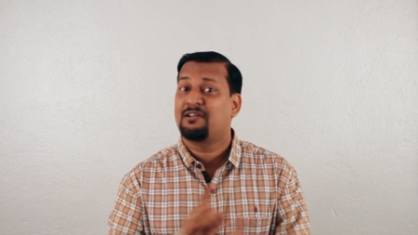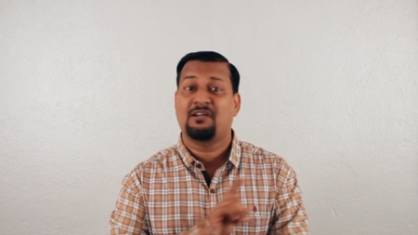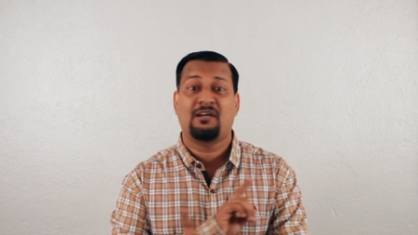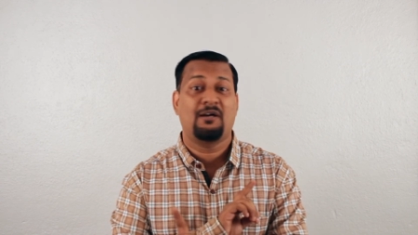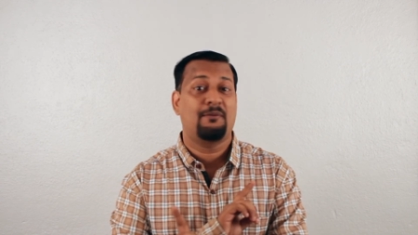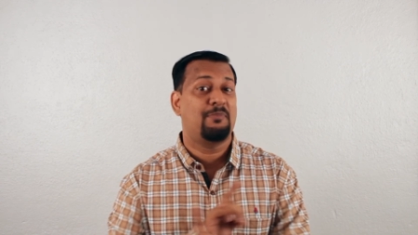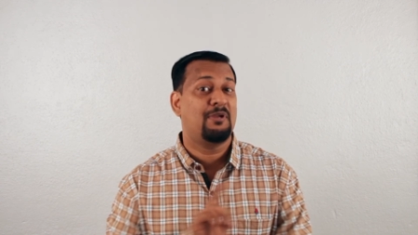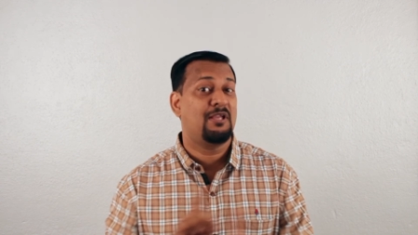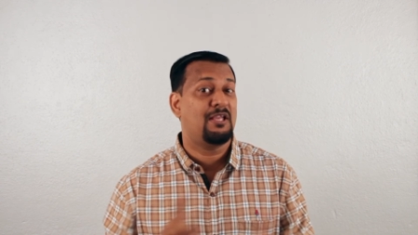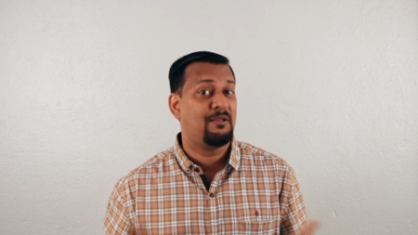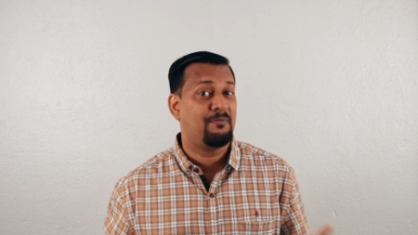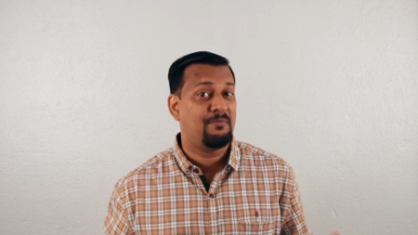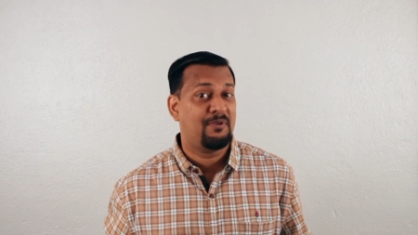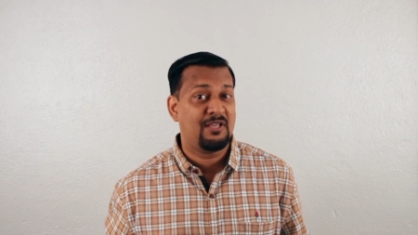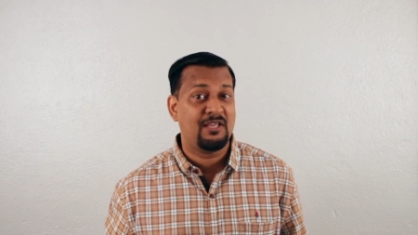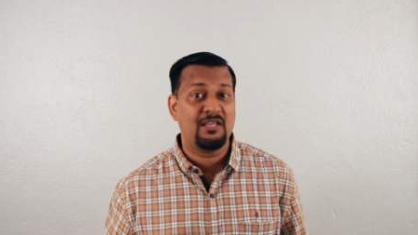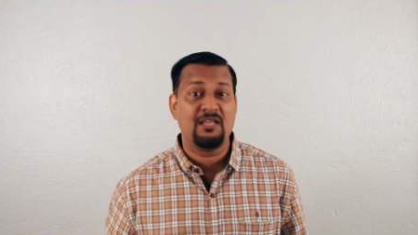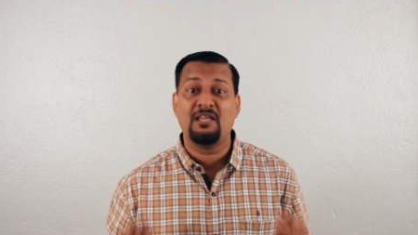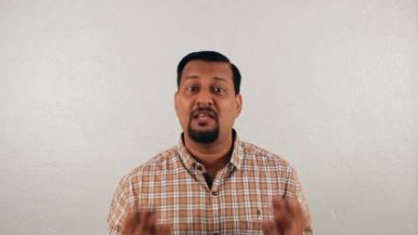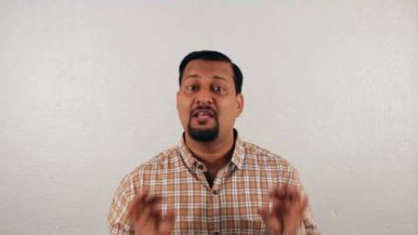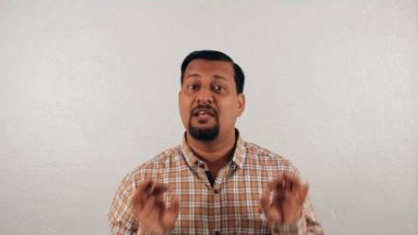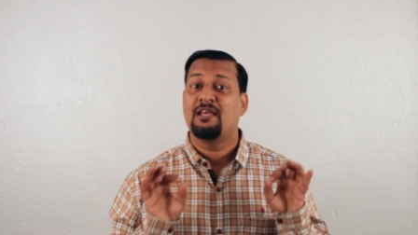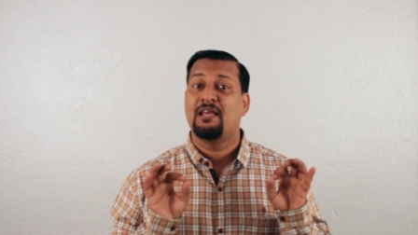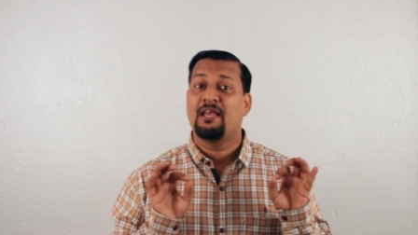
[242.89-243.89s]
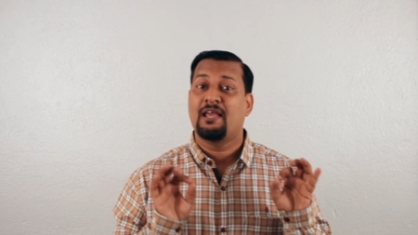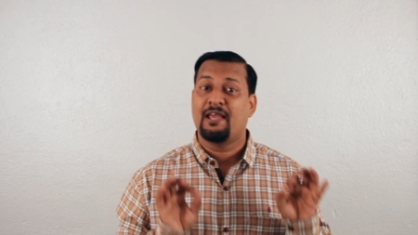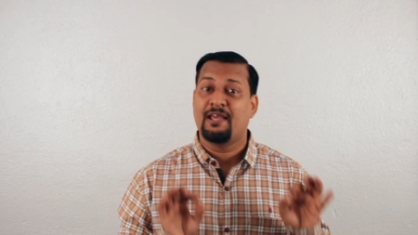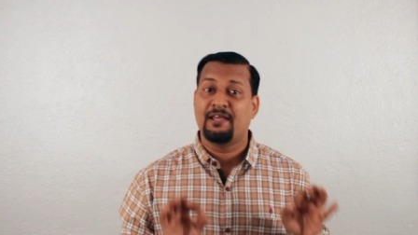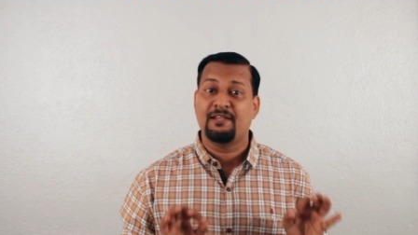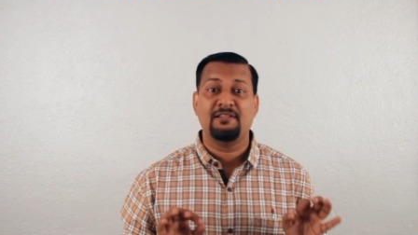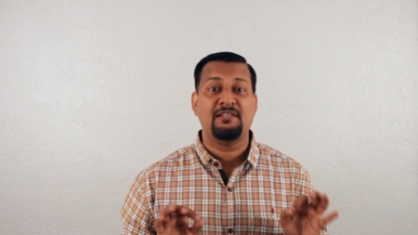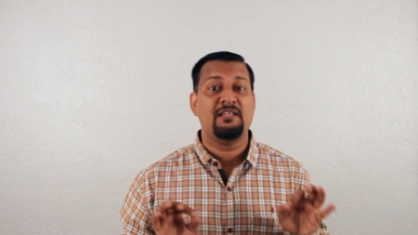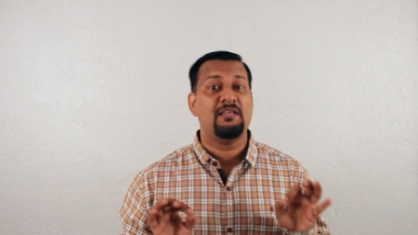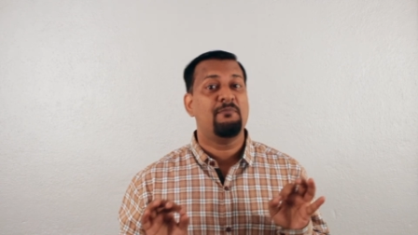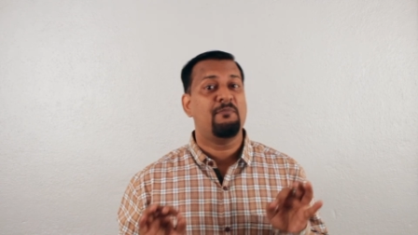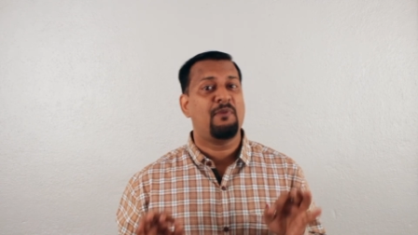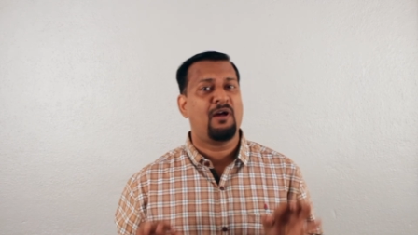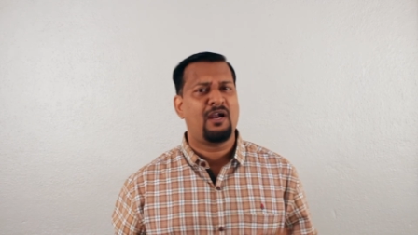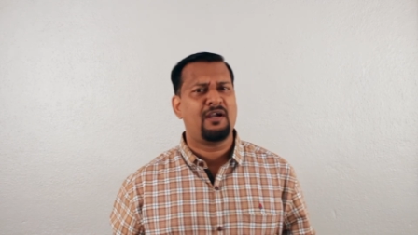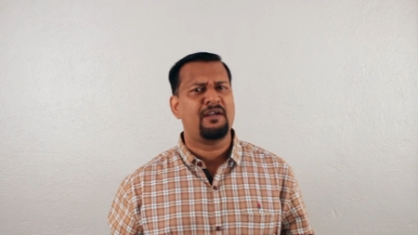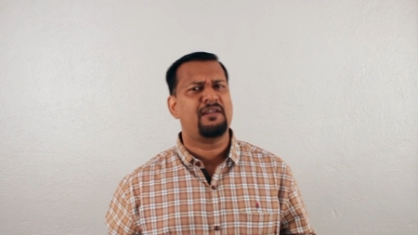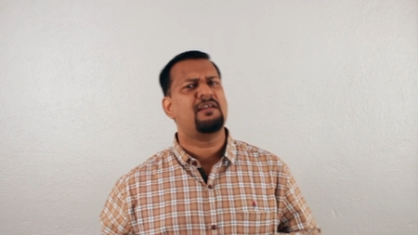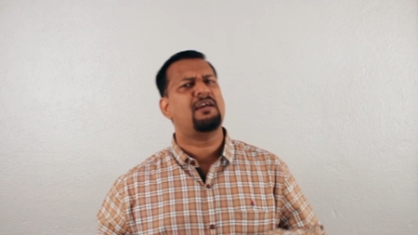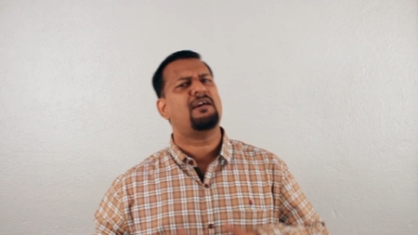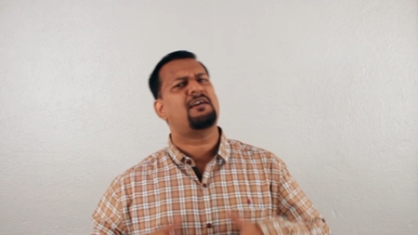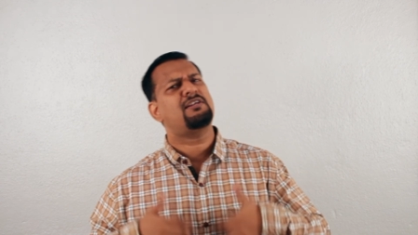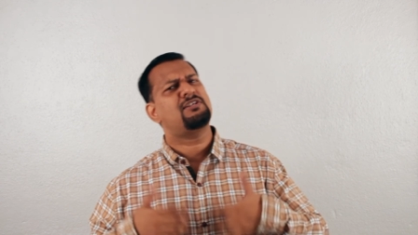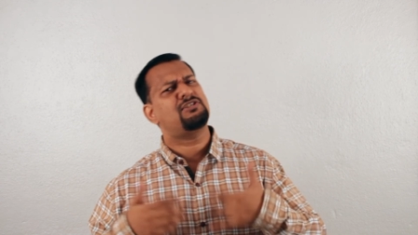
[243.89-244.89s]
कभी भी हिंदी
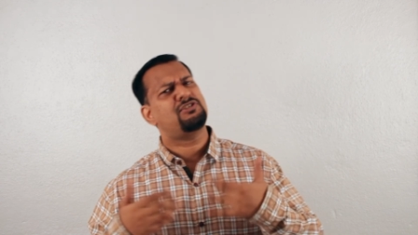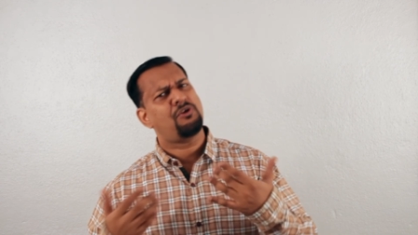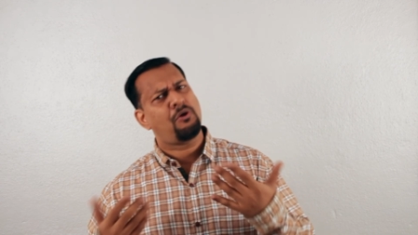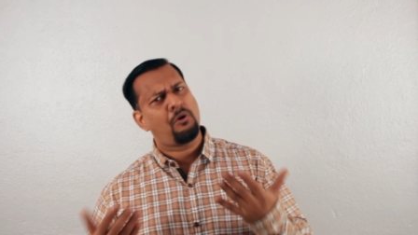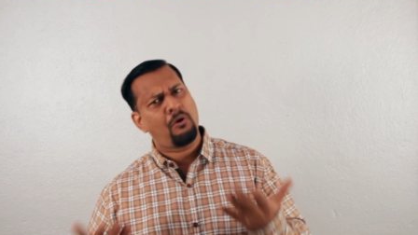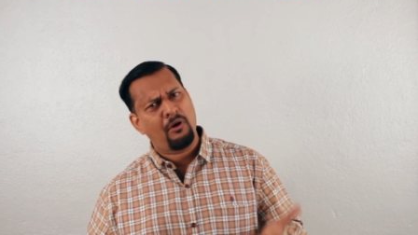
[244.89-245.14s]
मराठी या किसी